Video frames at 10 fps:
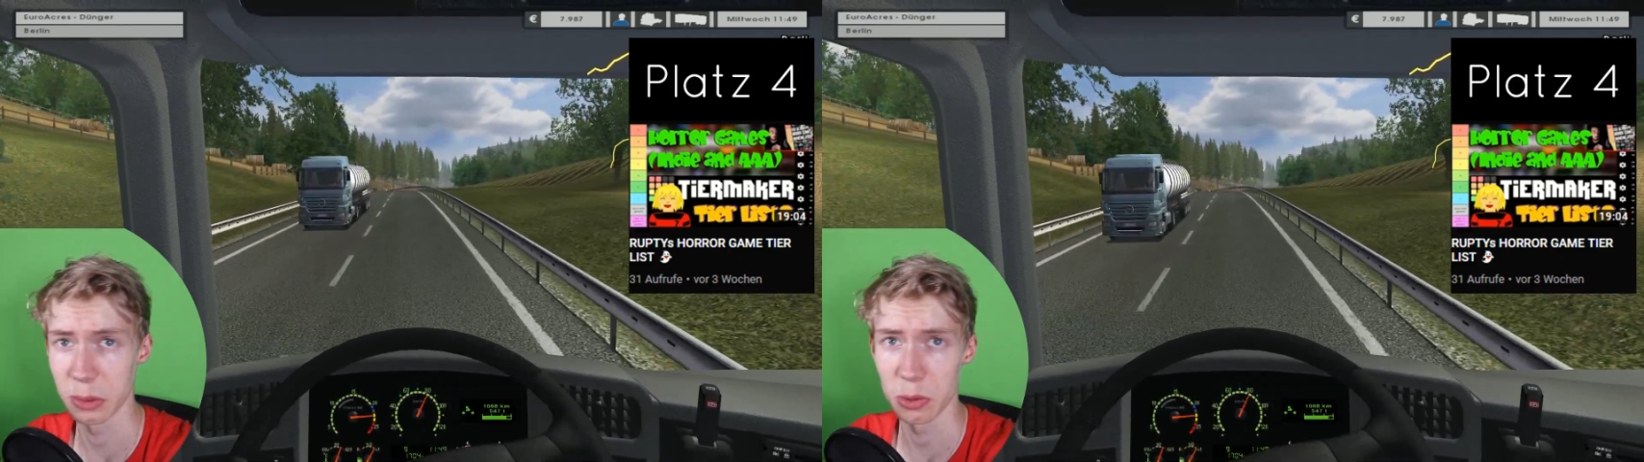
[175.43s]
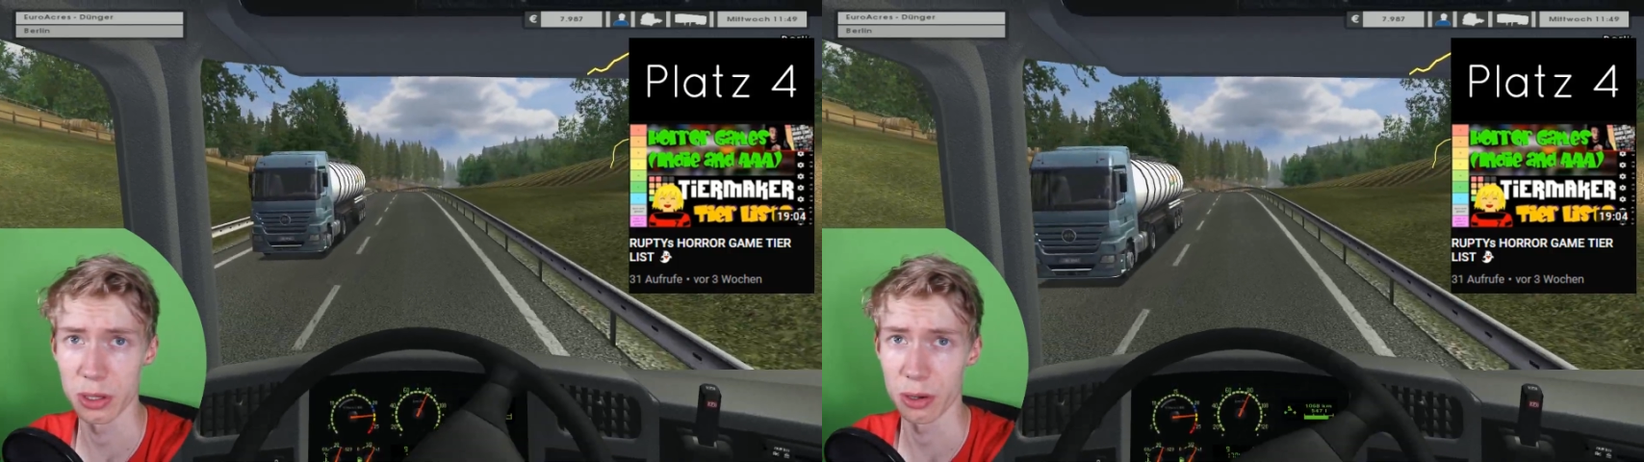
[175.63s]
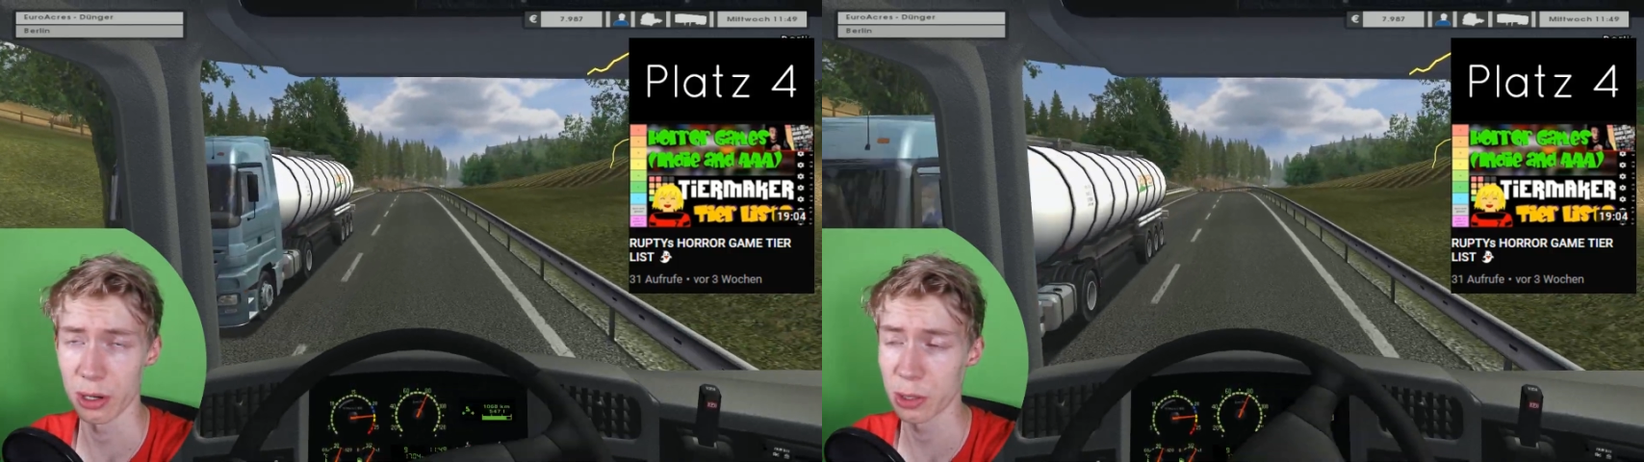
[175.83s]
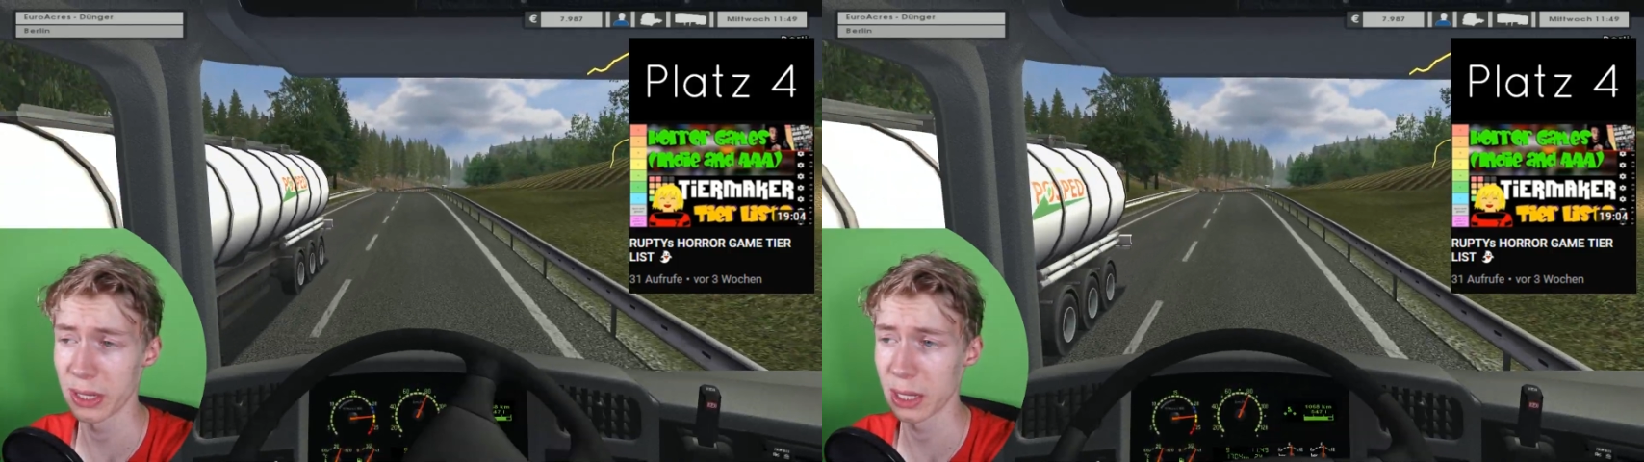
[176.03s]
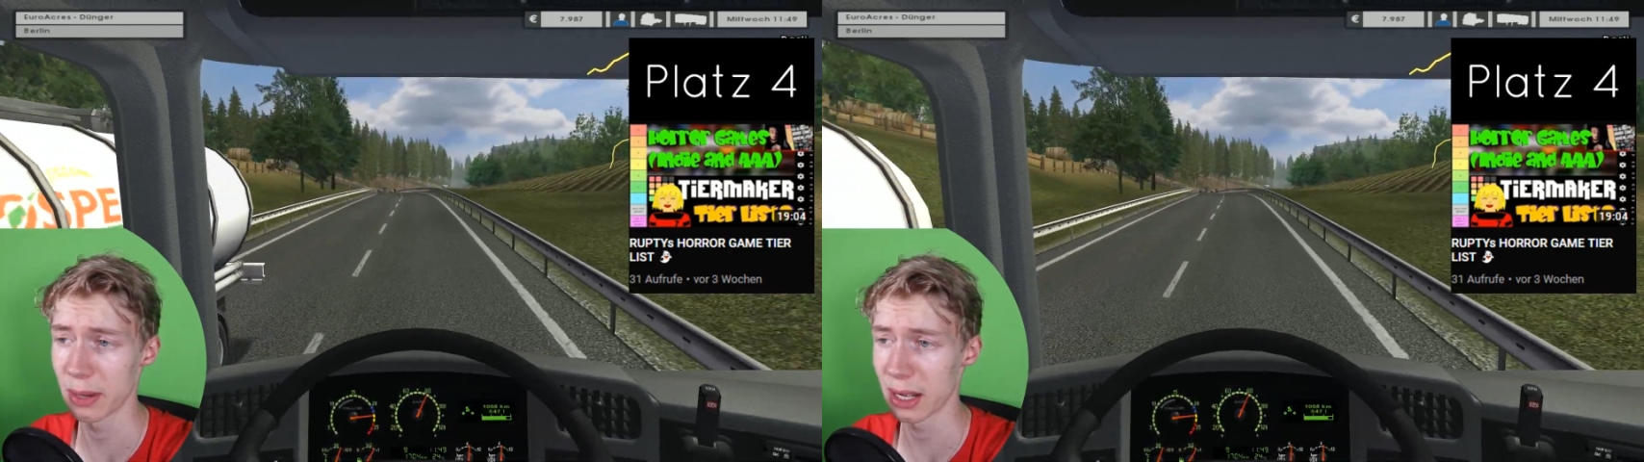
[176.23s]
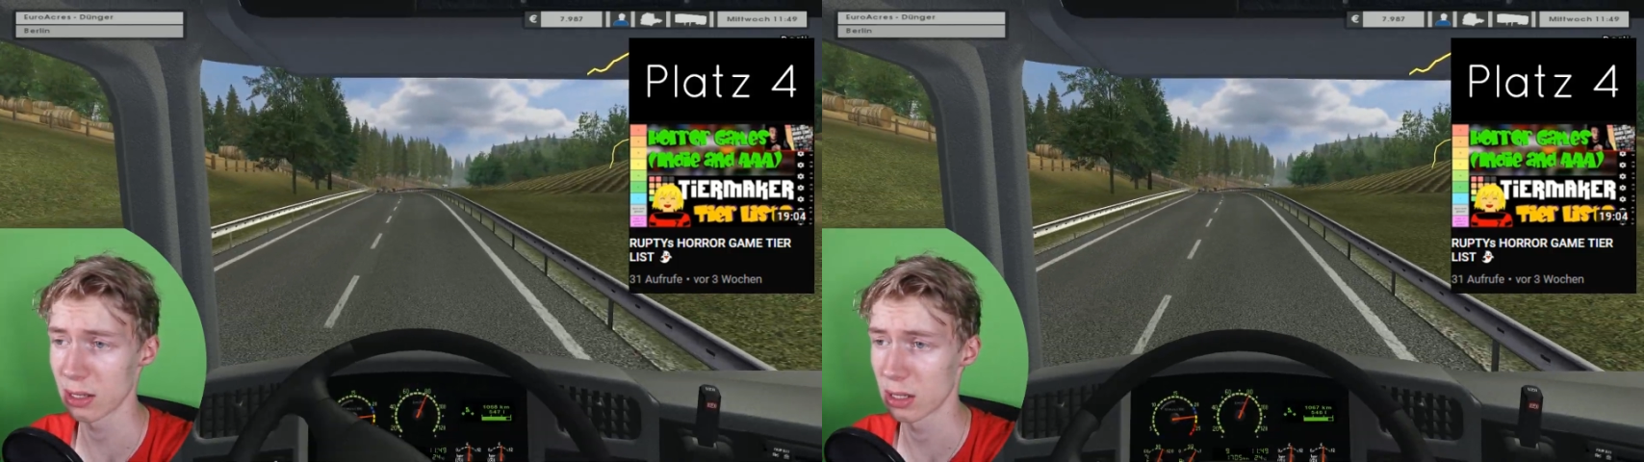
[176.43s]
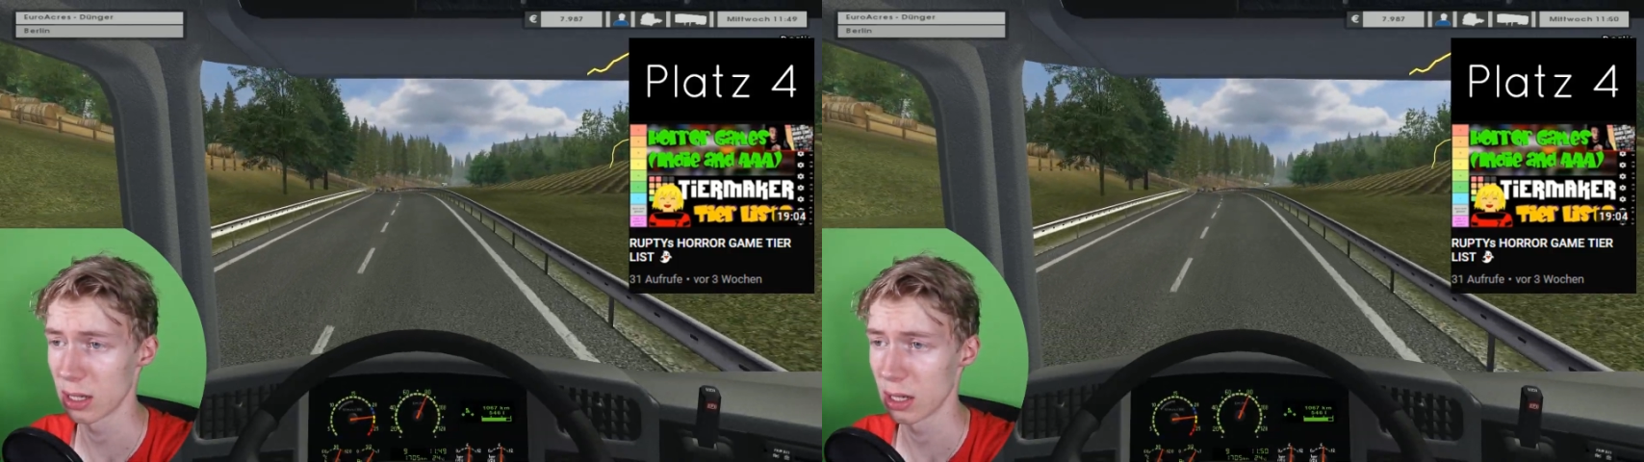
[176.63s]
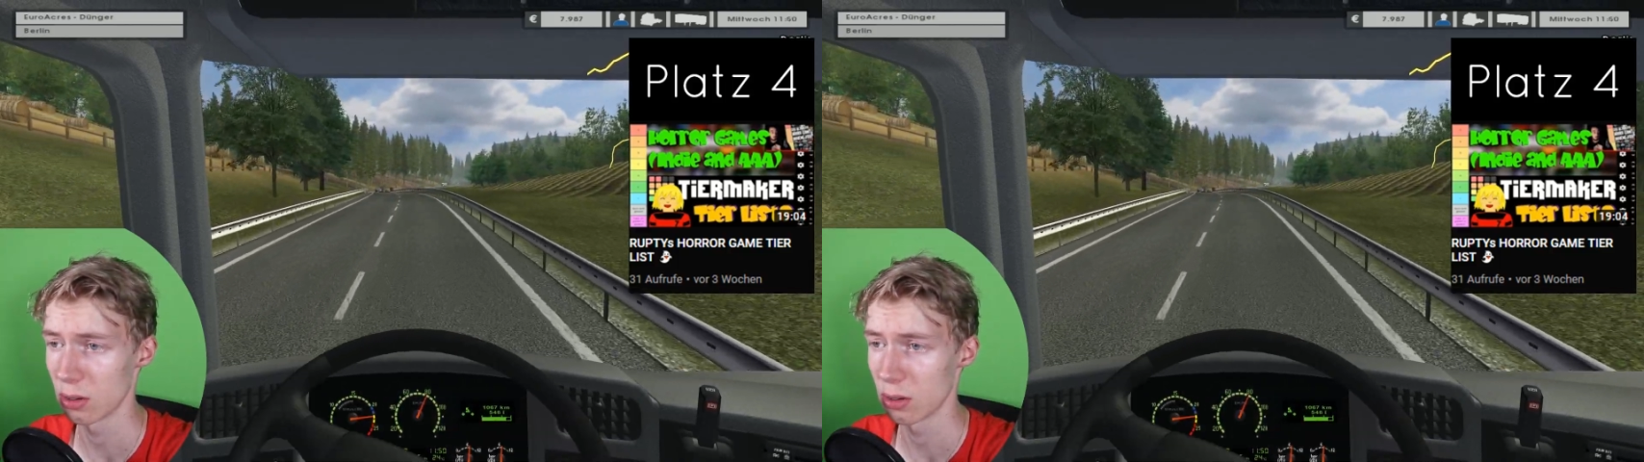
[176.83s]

mit 100 Horrorspielen gemacht.